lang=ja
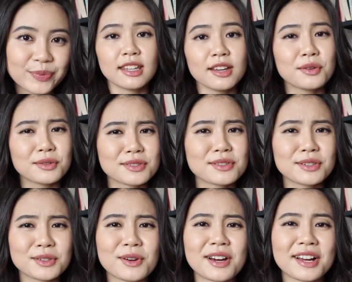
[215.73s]
結構作
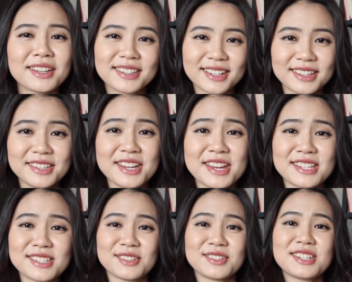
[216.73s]
るのは簡単
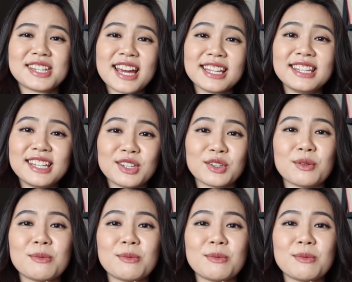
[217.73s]
でそのチャイティーの